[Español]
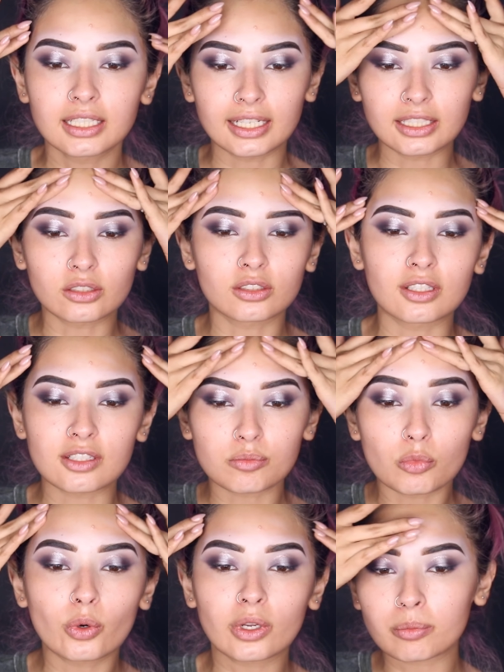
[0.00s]
Entonces es
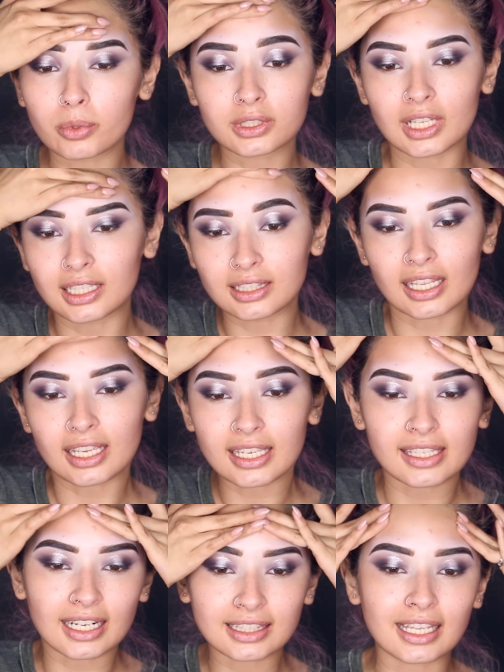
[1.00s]
muy importante
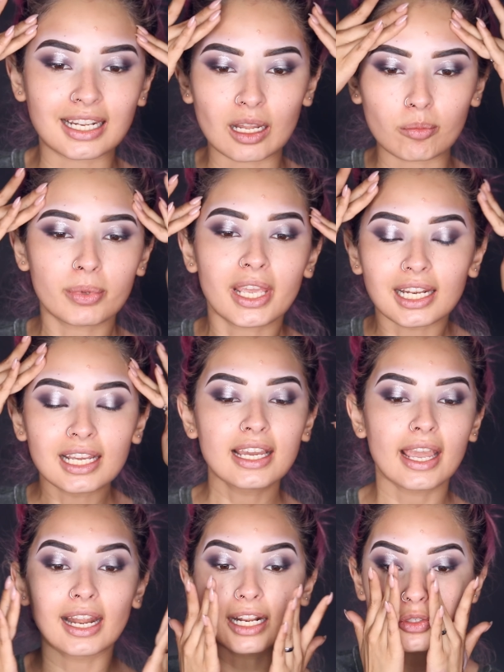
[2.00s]
hidratar la piel.
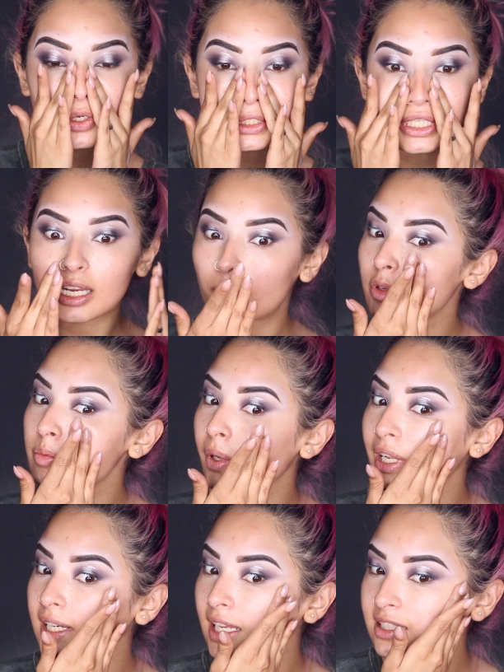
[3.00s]
El hecho que tengamos
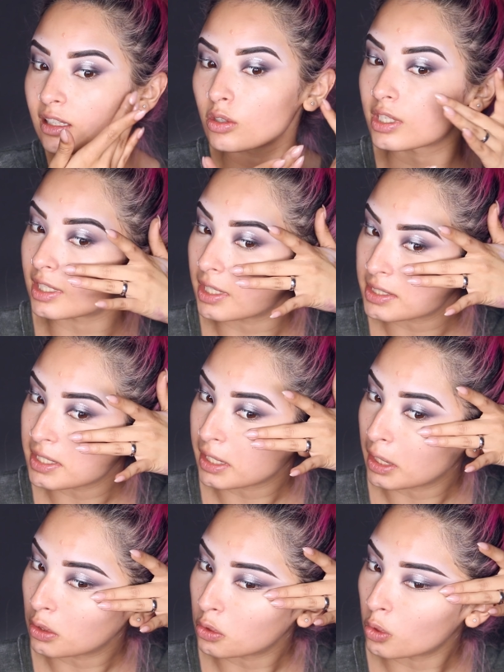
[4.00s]
piel grasa no quiere decir
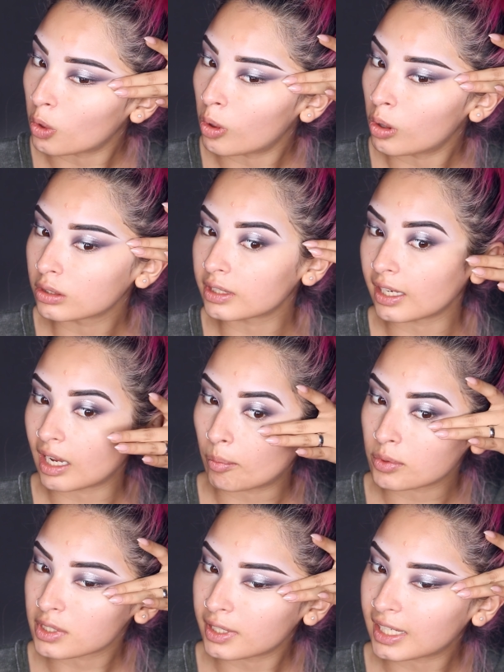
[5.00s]
que no
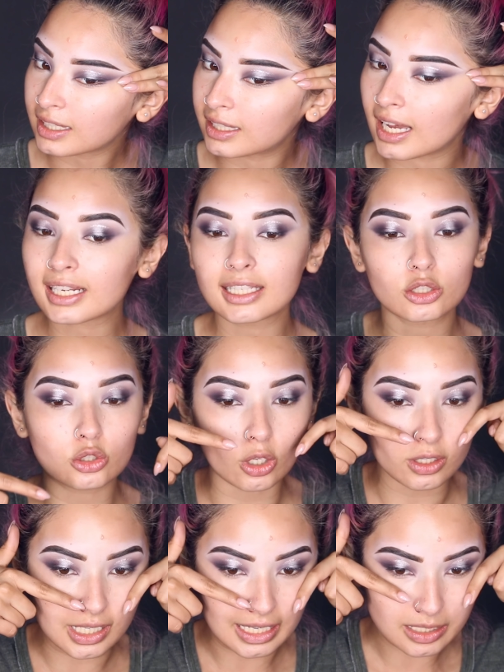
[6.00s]
tengamos que hidratar.
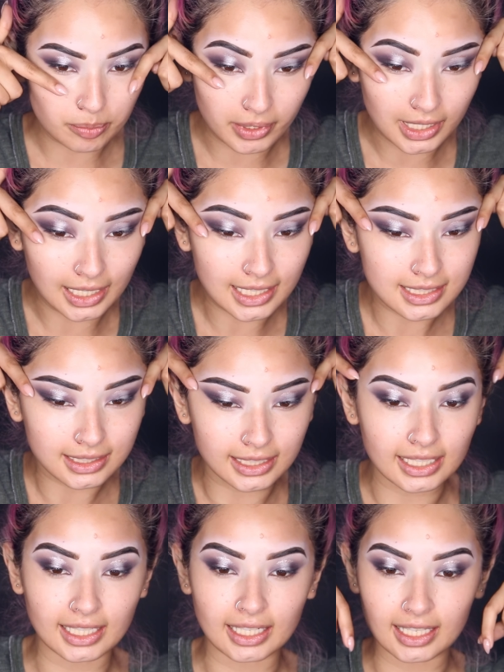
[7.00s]
Todas las pieles
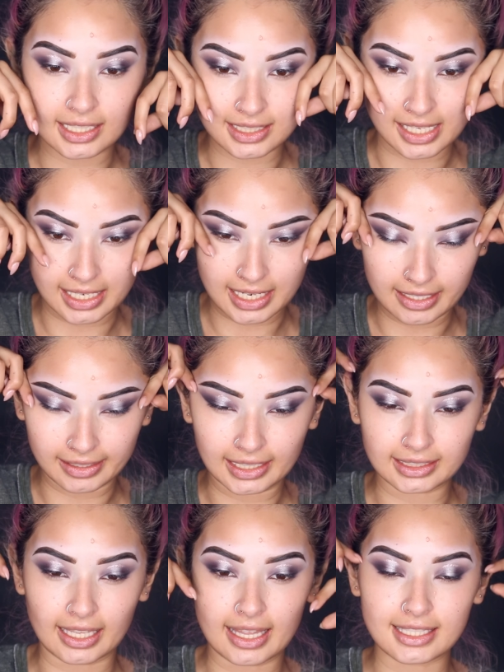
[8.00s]
tienen que ser
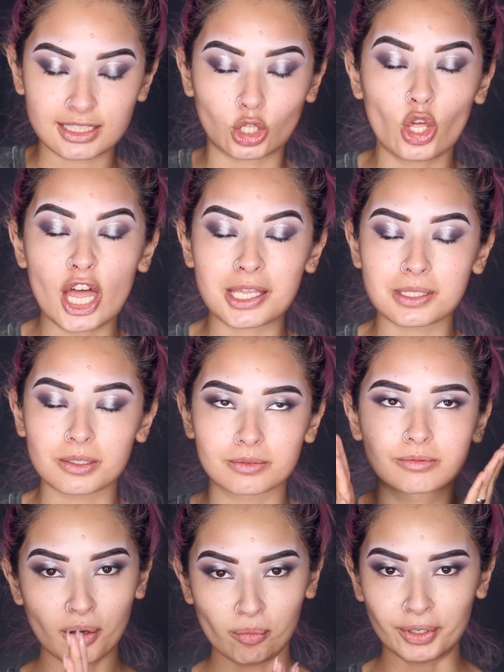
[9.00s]
hidratadas. Todas.
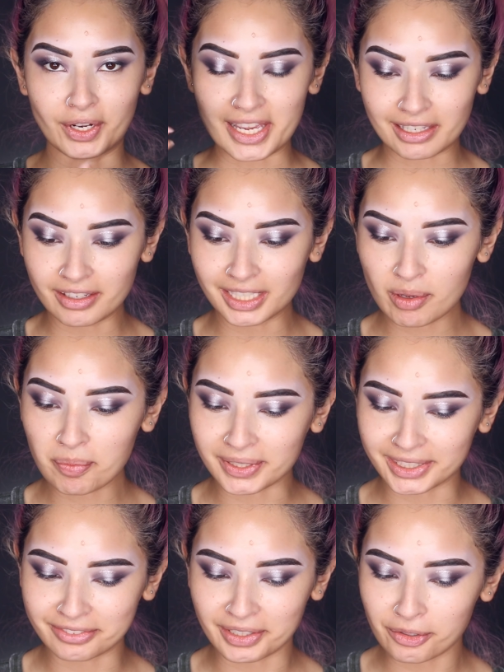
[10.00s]
Bueno, y aquí viene mi
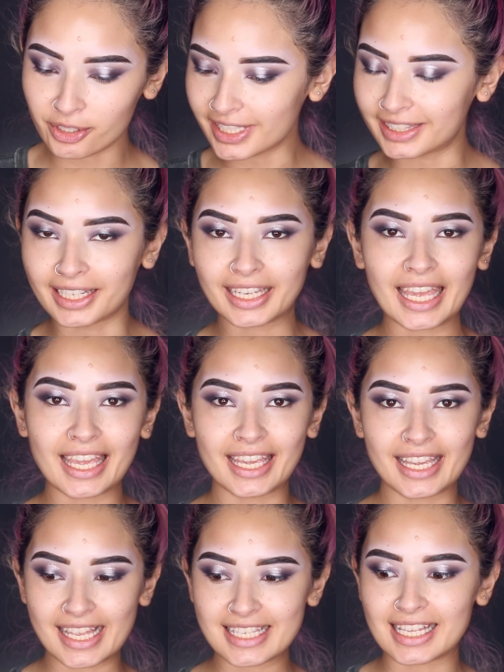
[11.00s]
parte favorita
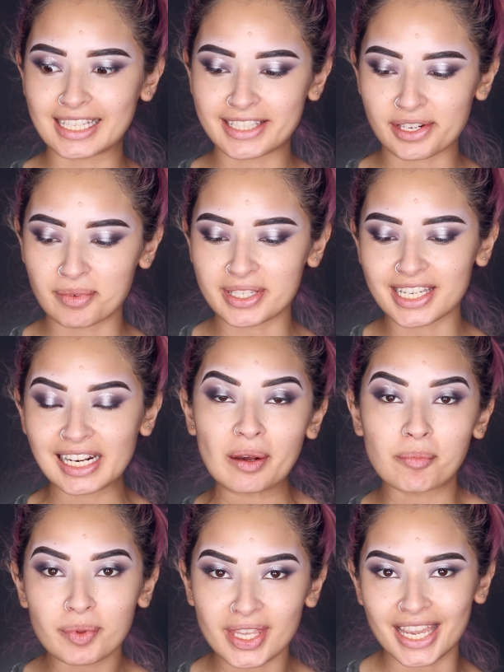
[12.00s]
que es hacerme ya
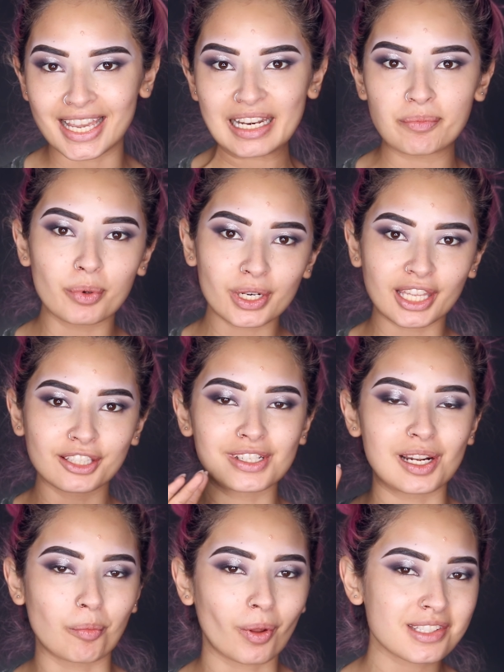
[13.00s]
la piel porque
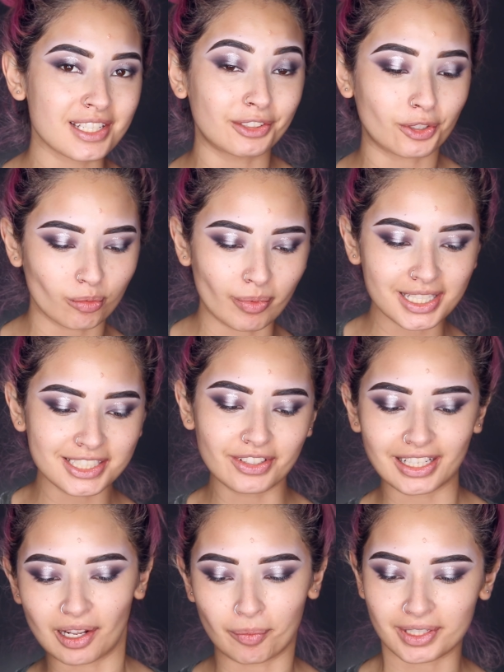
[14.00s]
no la vamos a hacer normal,
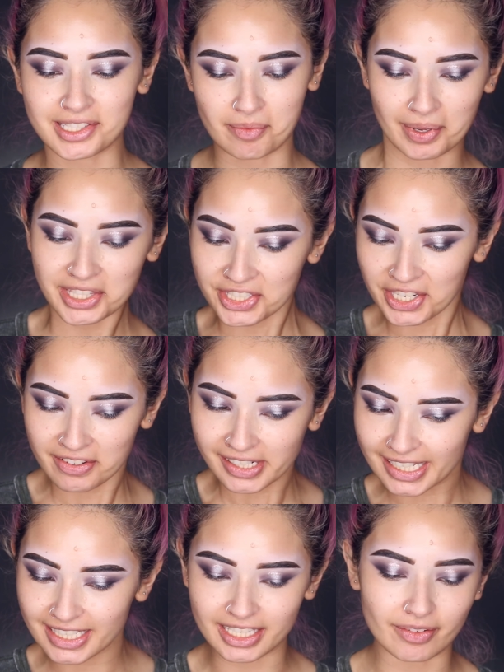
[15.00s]
sino que la vamos a hacer más
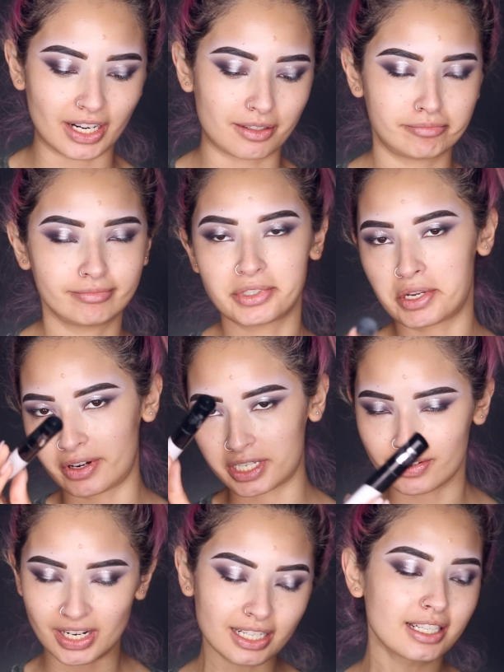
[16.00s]
chévere. Ya verán, ya verán,
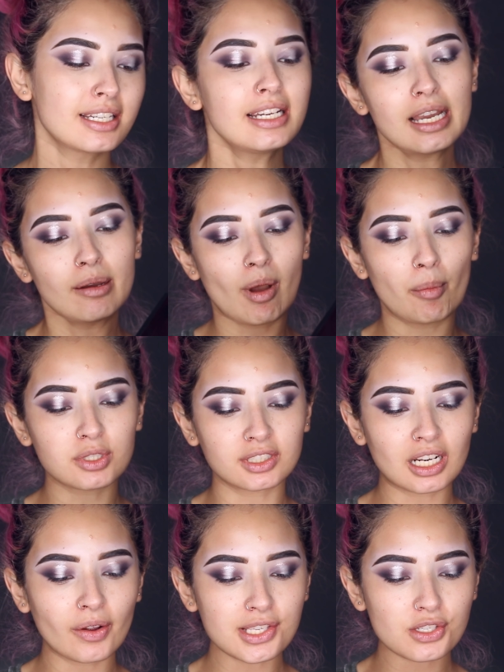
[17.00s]
ya verán. Vamos
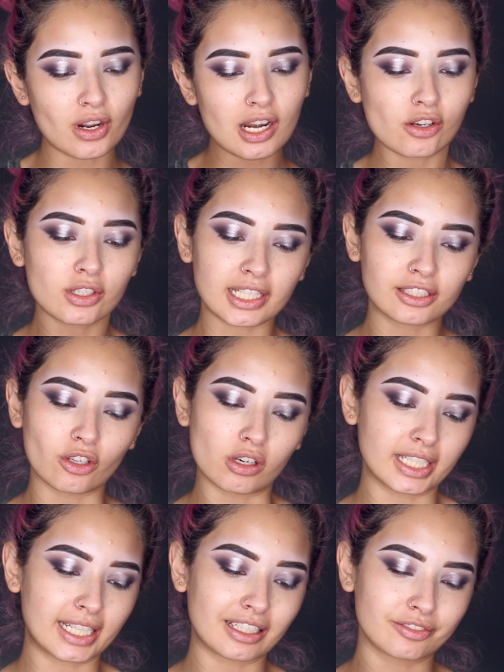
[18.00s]
otra vez con el
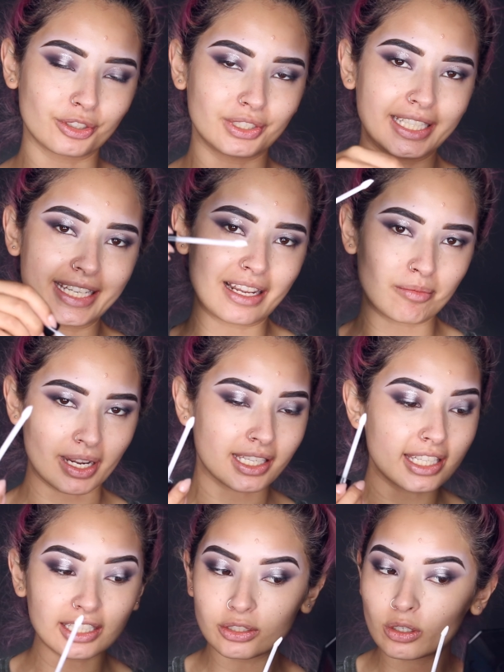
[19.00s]
corrector de Kat Von D, el
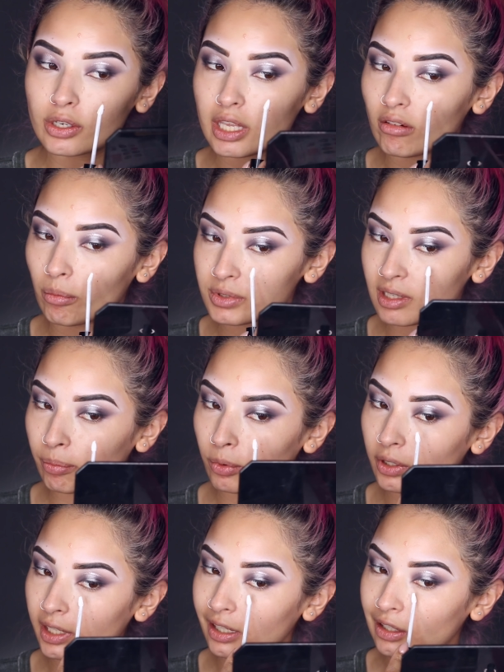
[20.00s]
blanquito, y vamos a
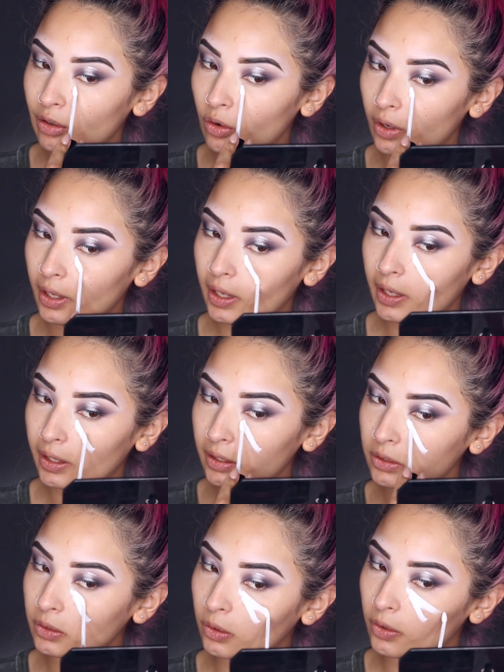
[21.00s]
ponerlo
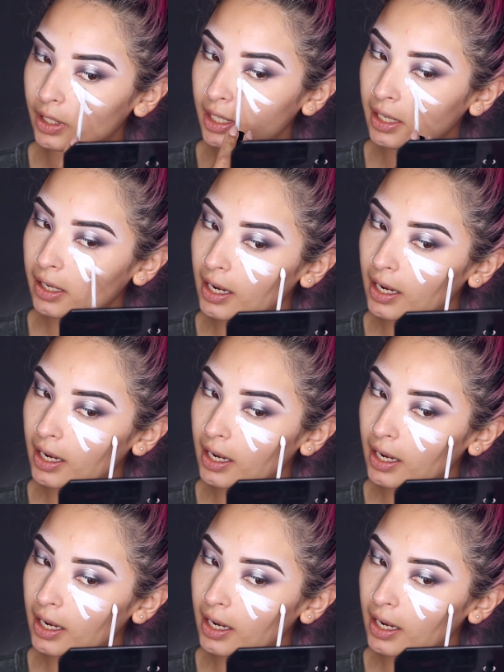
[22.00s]
en toda la